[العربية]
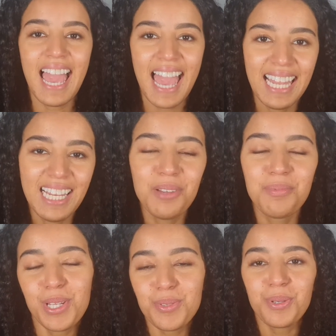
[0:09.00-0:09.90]
اهلا
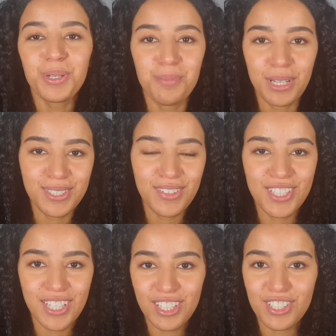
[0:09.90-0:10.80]
البنات ويلكم باك تو ذا
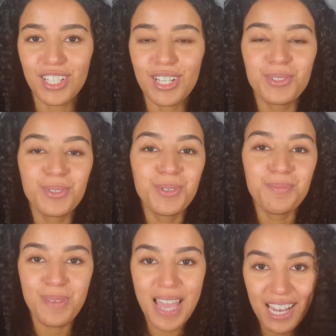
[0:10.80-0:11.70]
شانل ان شاء الله تكونوا
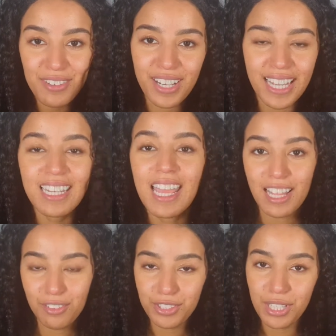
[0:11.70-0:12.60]
بالف خير
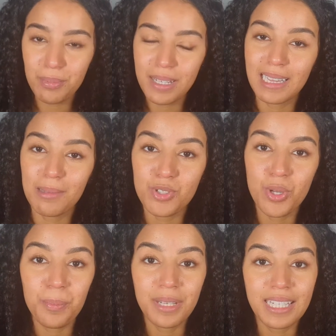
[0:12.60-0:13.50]
هذا الفيديو البنات
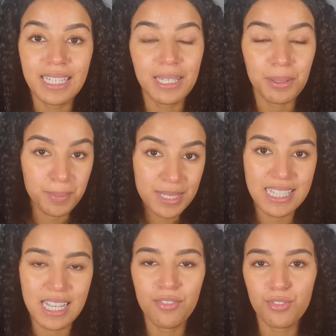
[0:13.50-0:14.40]
طلبتوه مني
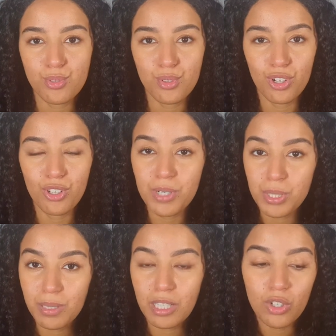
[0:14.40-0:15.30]
بزاف سو اليوم
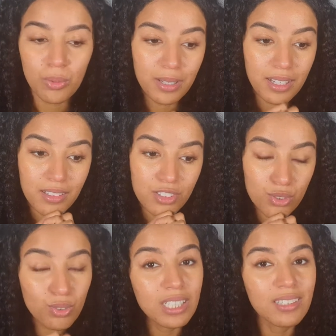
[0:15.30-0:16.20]
جبت لكم
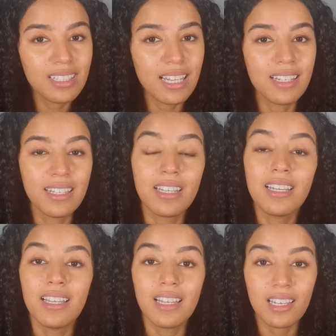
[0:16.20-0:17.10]
شنو كندير
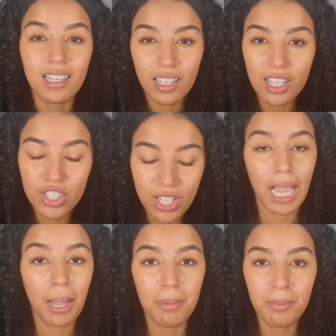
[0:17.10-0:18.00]
انايا القشره
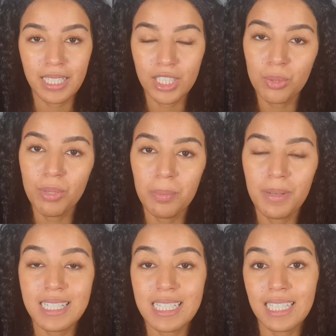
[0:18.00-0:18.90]
قبل ما نعطيكم
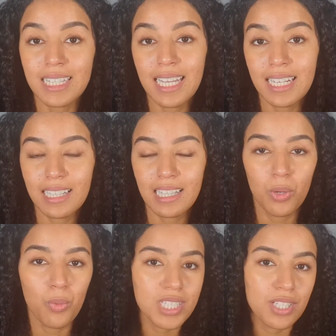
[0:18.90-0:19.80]
البنات دايركتلي
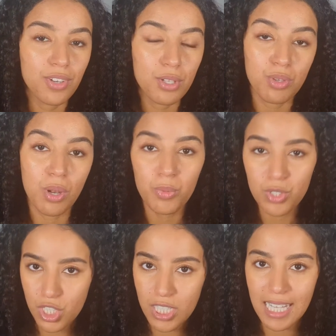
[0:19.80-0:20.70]
الوصفات ولا
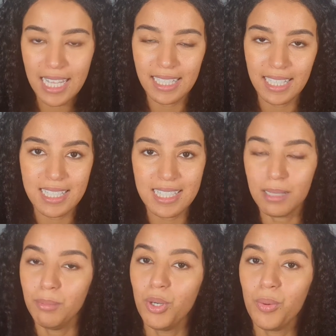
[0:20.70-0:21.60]
المنتجات اللي انايا
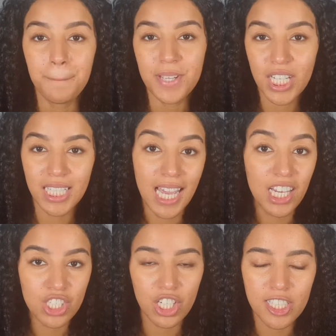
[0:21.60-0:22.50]
كنستعملهم باش
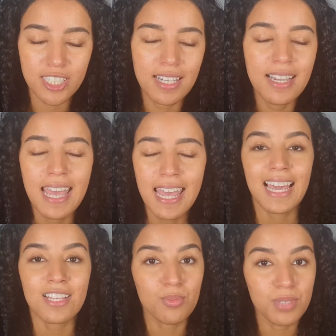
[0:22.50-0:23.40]
كنعالج القشره
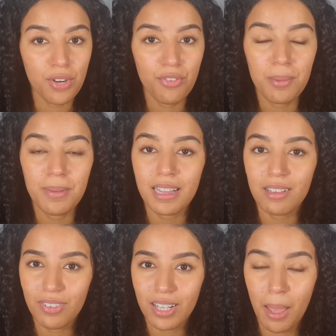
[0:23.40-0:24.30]
خاصكم تعرفوا البنات
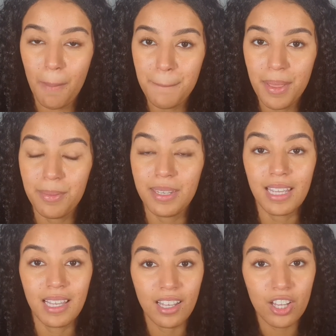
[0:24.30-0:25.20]
الفرق ما
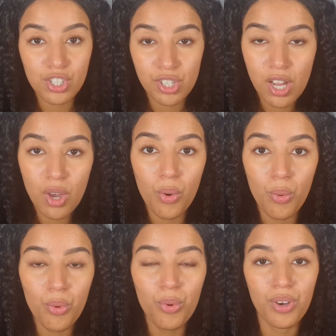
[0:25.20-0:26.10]
بين القشره
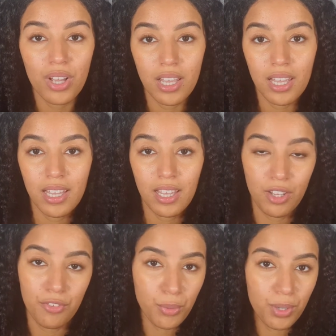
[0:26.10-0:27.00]
و
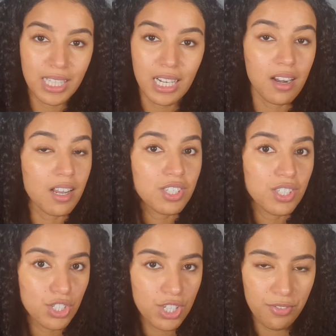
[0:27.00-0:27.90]
آه، فروه ديال
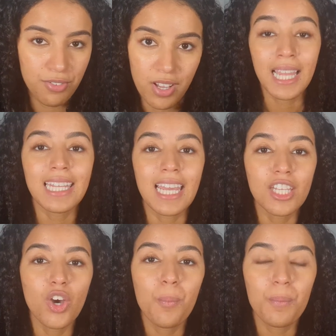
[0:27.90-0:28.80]
الراس جافه
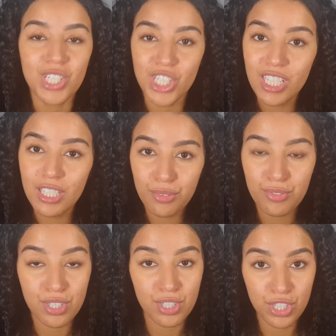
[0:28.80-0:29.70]
لانهم ماشي
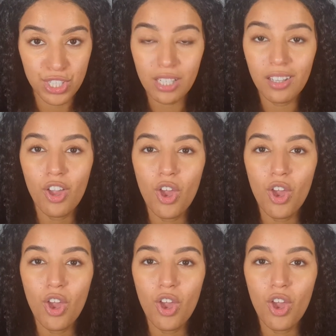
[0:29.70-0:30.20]
نفس الشيء